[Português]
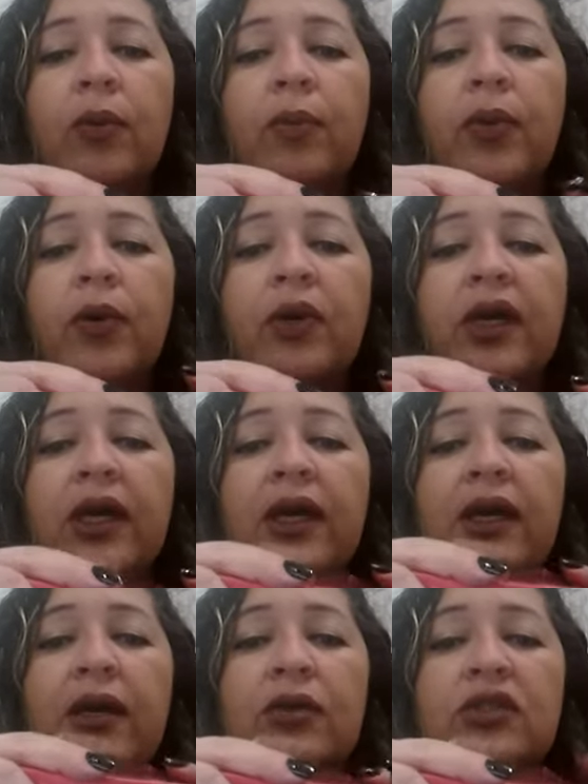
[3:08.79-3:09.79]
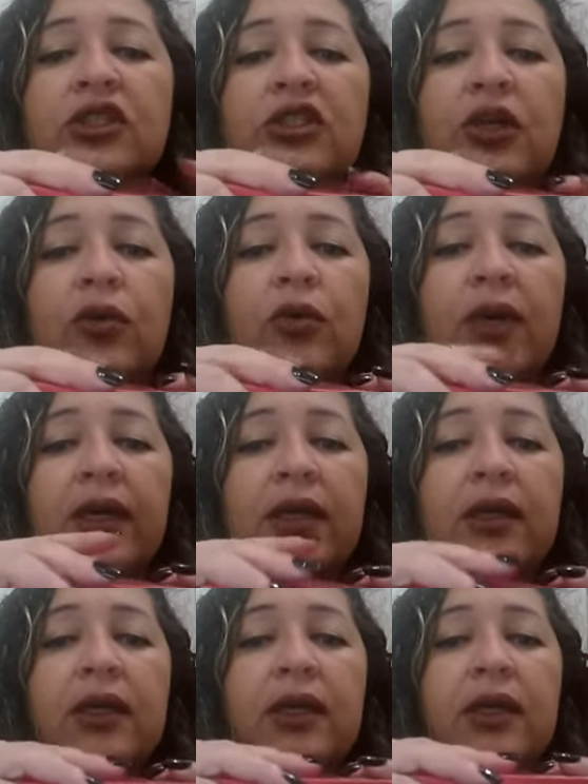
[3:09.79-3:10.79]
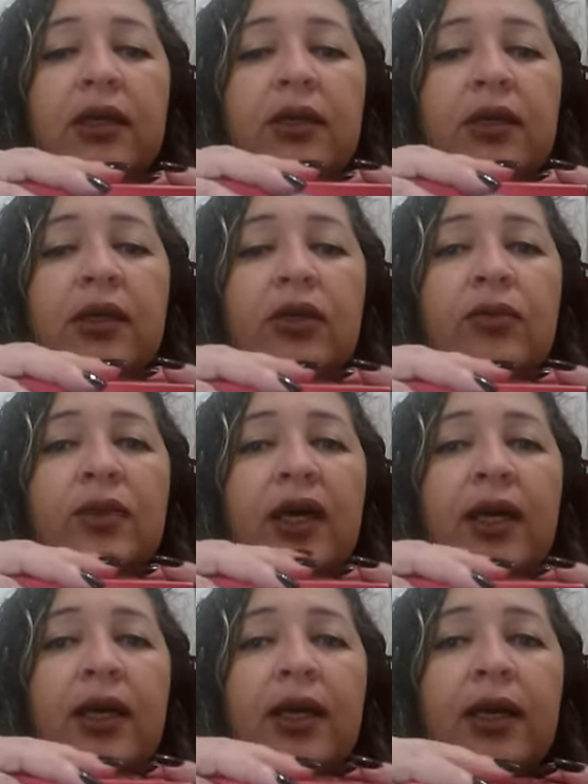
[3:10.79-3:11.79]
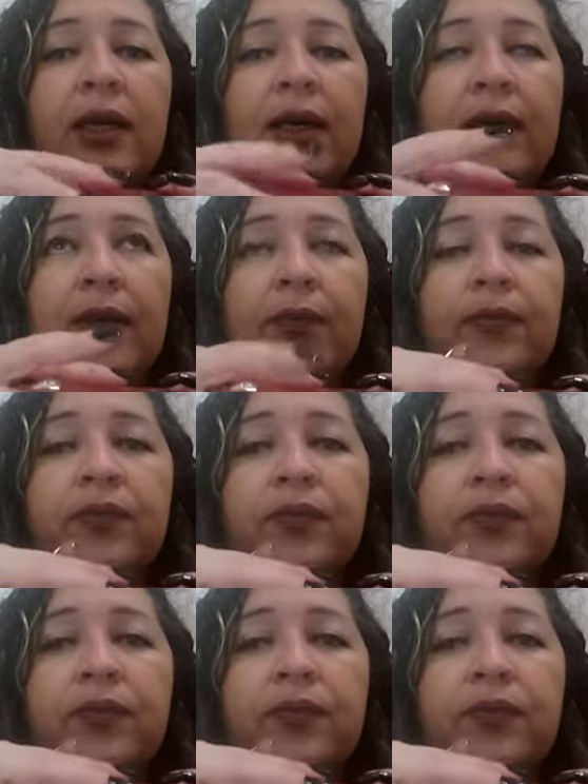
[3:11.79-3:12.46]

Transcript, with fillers: Porque eu tinha um aqui e uma